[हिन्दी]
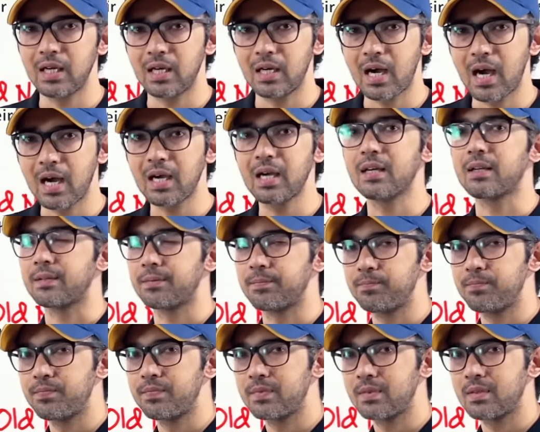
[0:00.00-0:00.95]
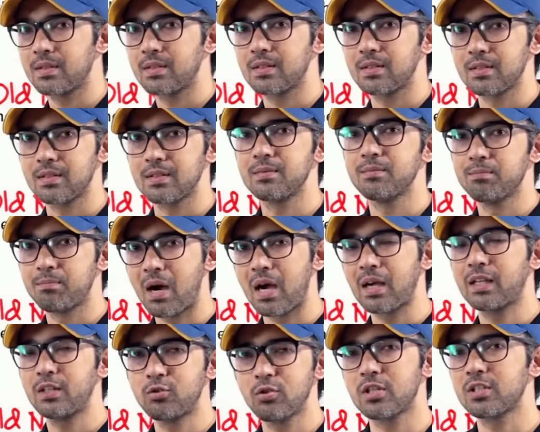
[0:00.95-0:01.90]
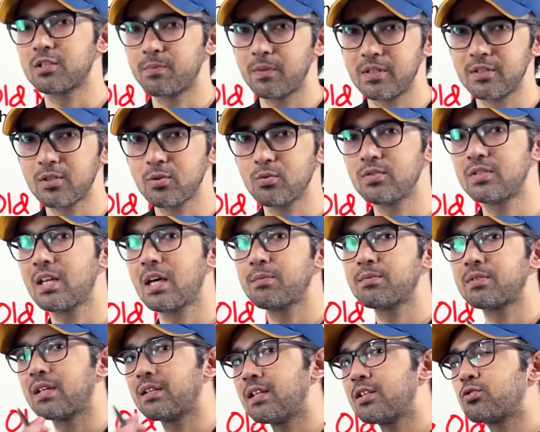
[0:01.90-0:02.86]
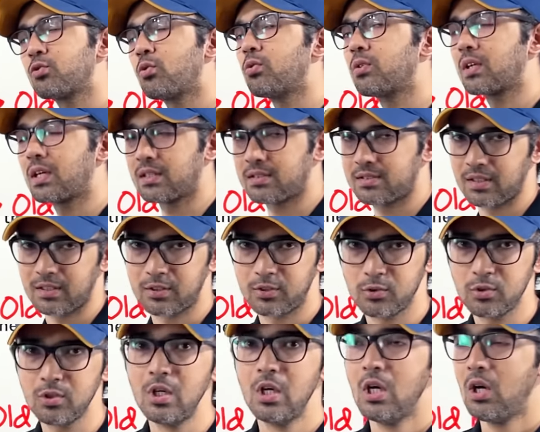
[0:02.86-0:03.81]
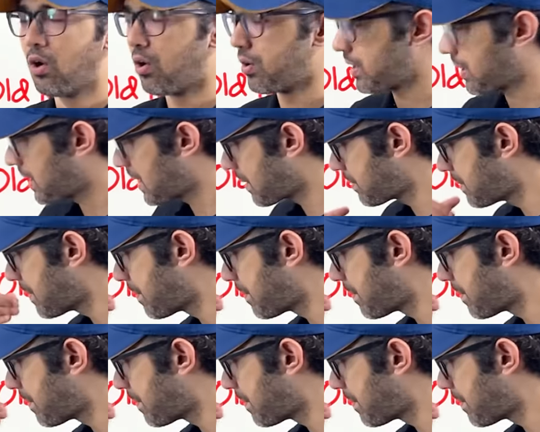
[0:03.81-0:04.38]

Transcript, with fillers: अगर बाकी जो एस्पेंट्स हैं उनसे आप ज़्यादा स्कोर कर सकते हो और अगर आपने